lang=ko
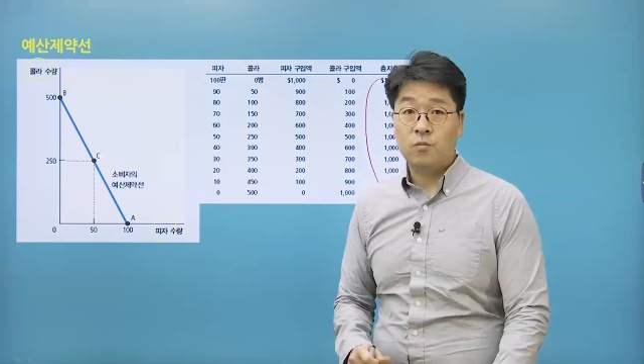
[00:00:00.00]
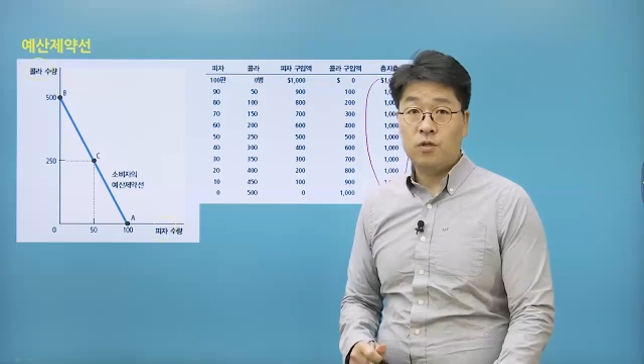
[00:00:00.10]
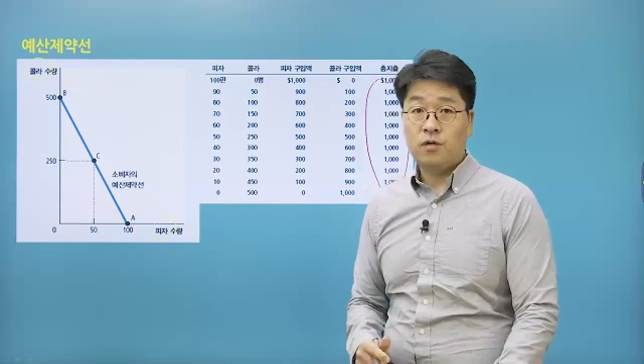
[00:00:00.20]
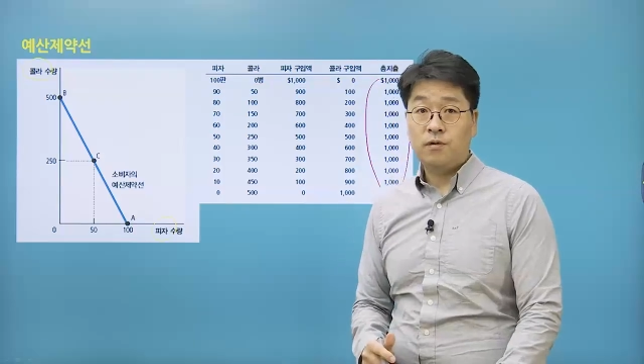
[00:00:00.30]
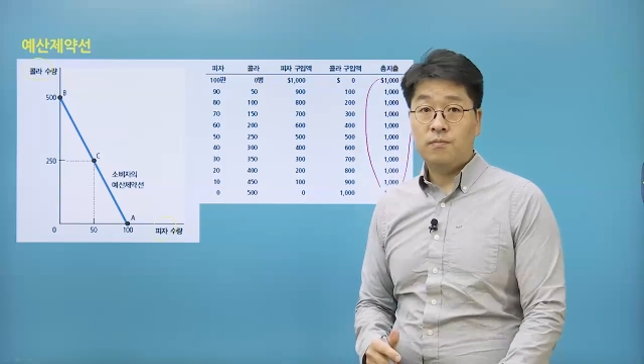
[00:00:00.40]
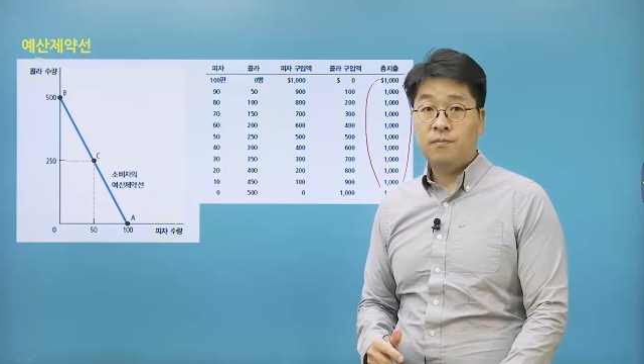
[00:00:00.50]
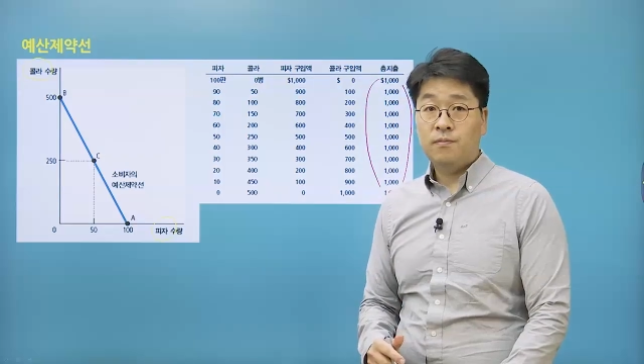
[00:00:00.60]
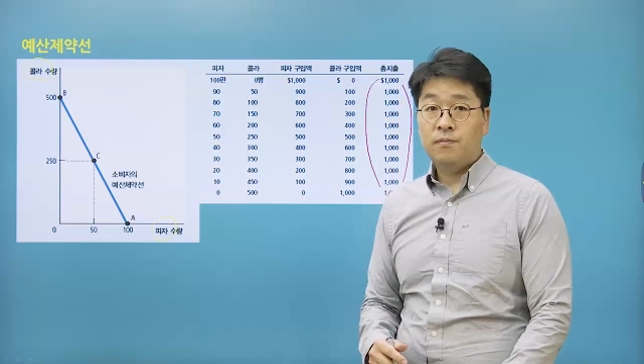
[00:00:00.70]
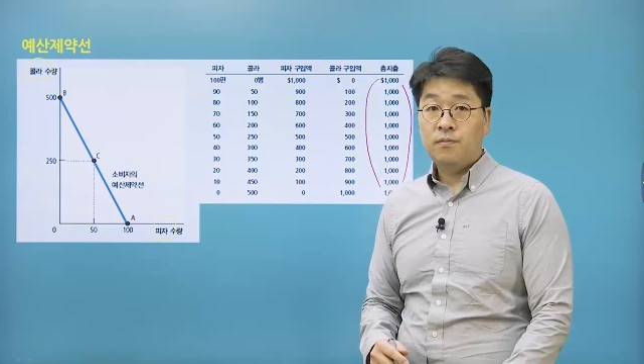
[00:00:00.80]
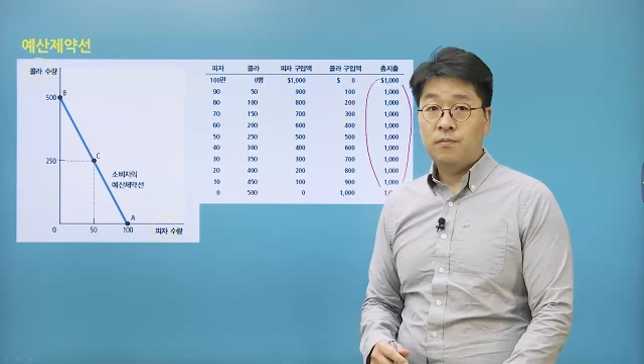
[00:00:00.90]
얘기입니다.
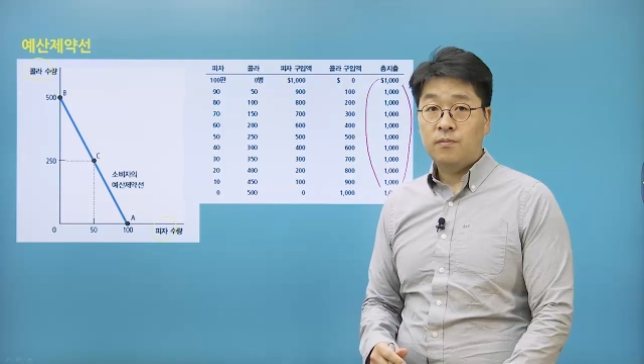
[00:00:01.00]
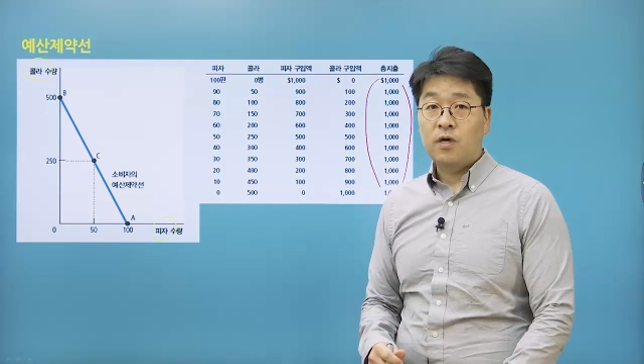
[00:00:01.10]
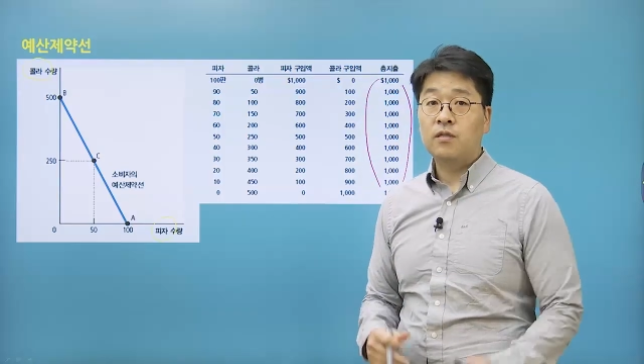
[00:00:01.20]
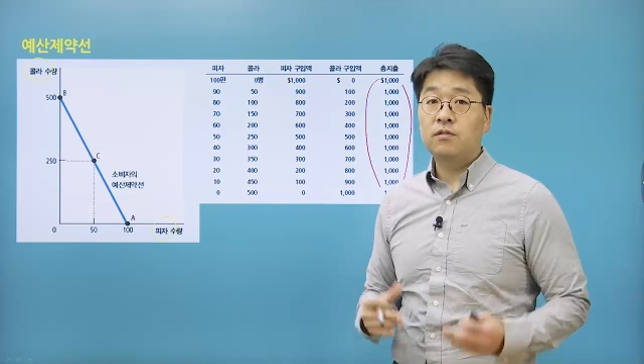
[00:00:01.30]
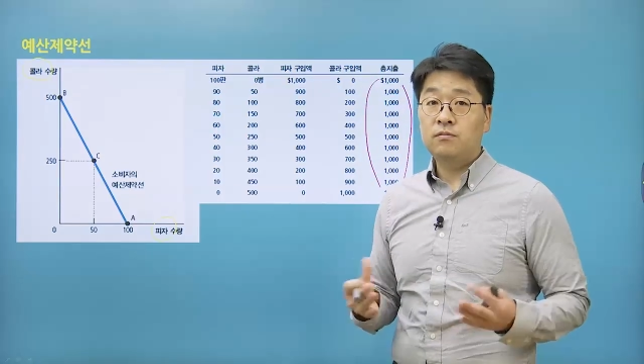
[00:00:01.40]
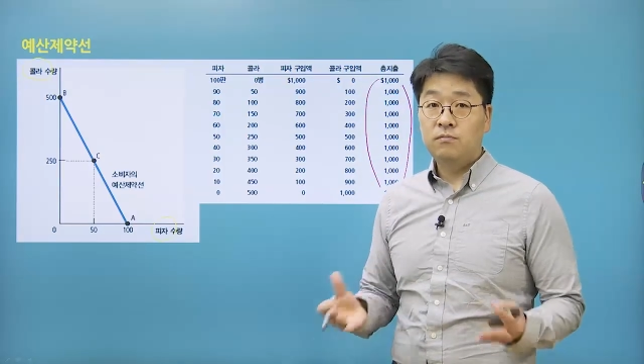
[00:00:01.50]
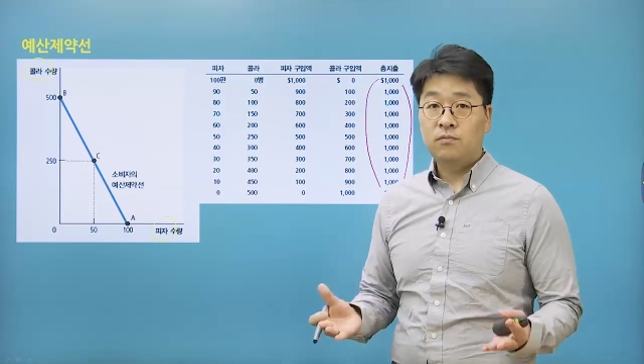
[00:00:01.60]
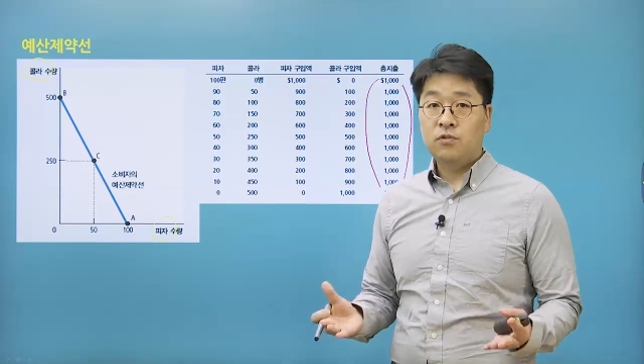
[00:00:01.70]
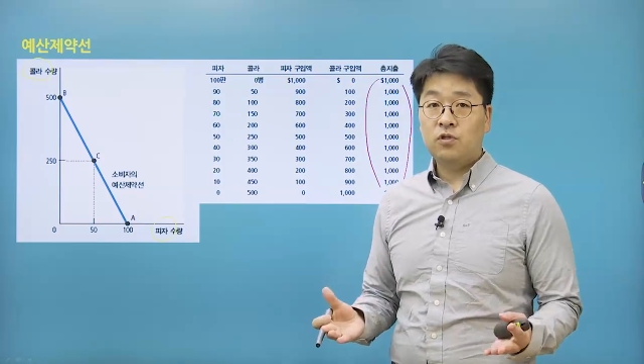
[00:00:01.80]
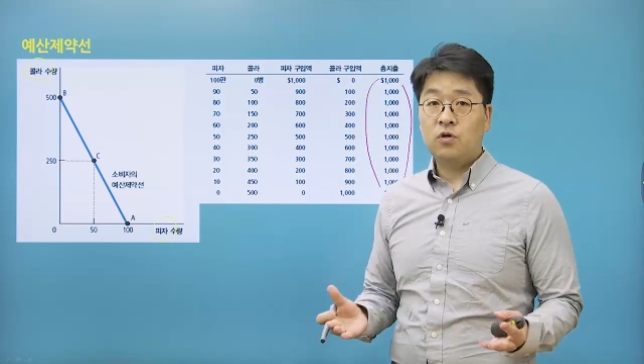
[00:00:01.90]
나는
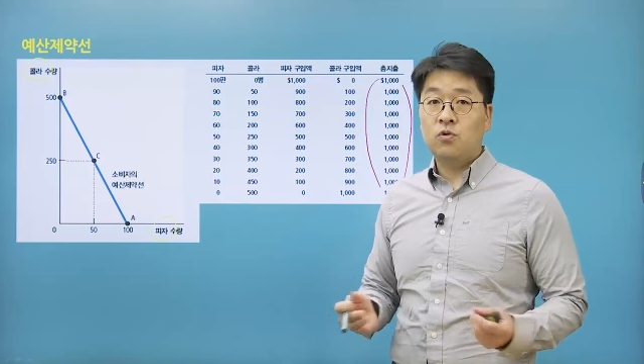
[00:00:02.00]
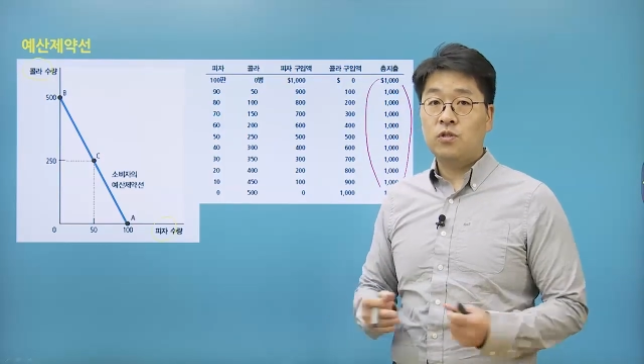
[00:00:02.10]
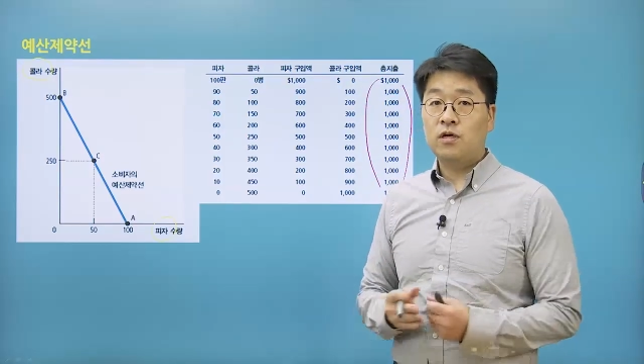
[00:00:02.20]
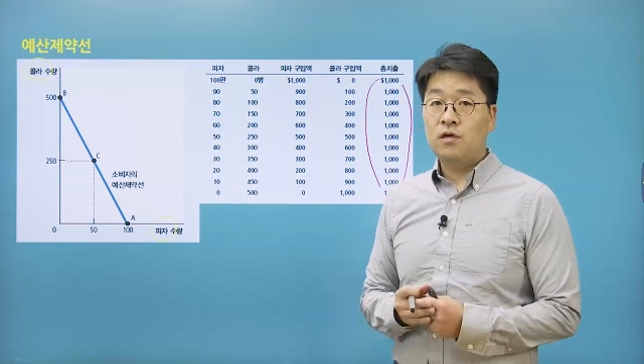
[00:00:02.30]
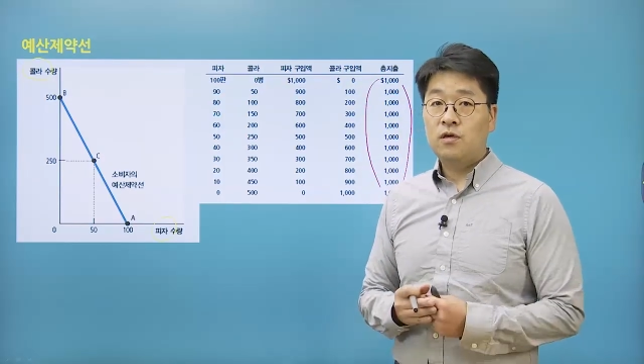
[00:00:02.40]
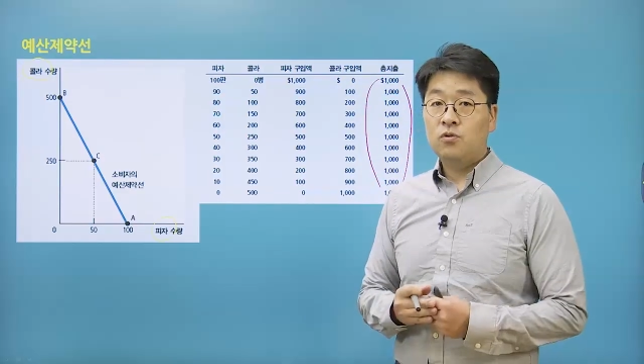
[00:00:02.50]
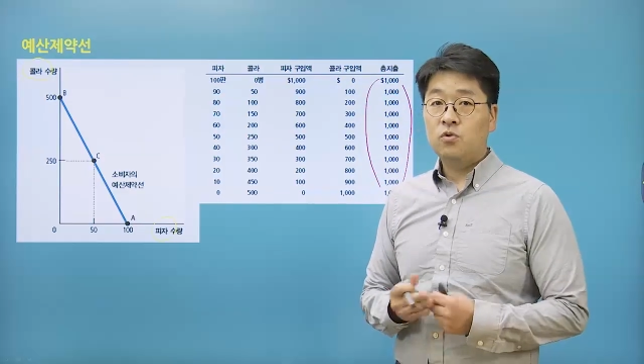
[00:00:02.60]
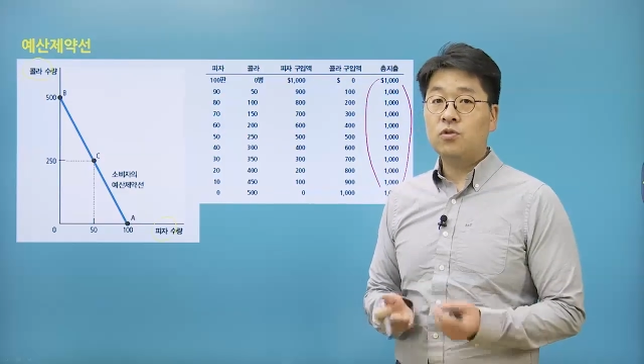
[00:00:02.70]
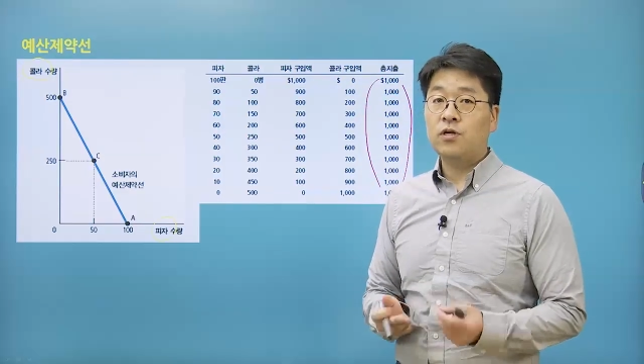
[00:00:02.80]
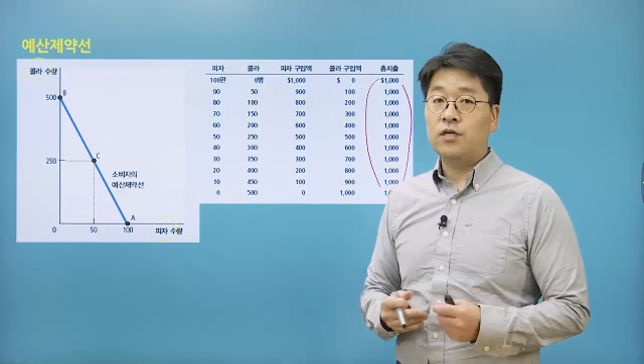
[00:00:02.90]
천 원의
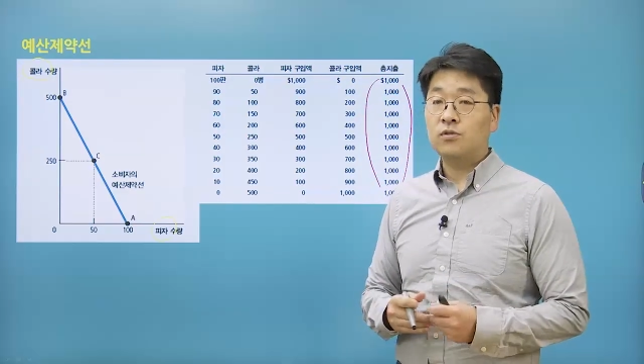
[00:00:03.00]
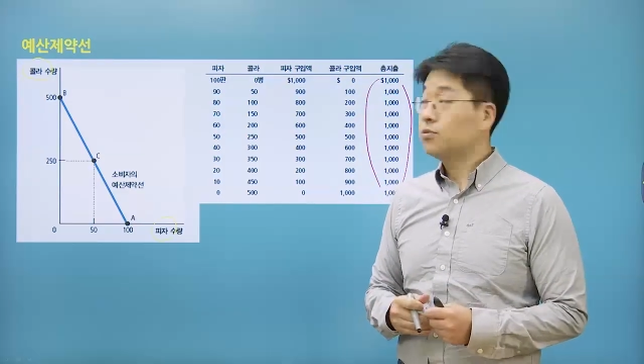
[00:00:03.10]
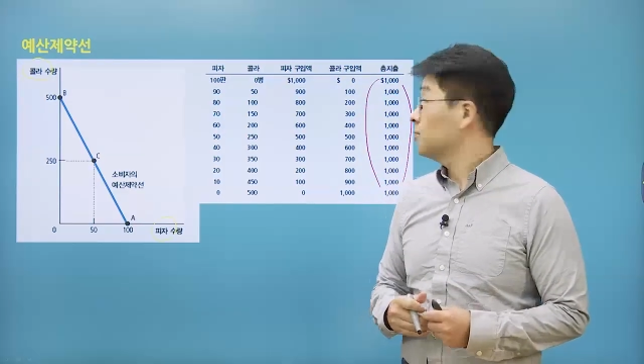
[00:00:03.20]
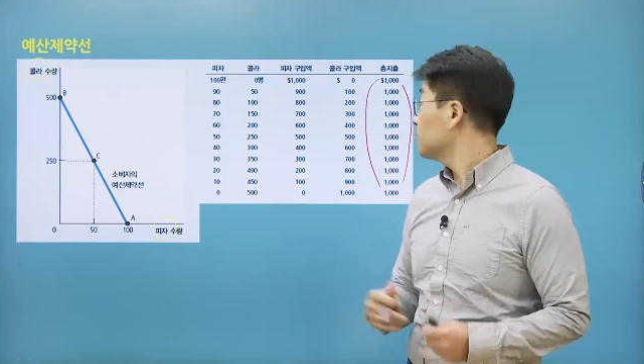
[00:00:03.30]
소득을 가지고 있어요.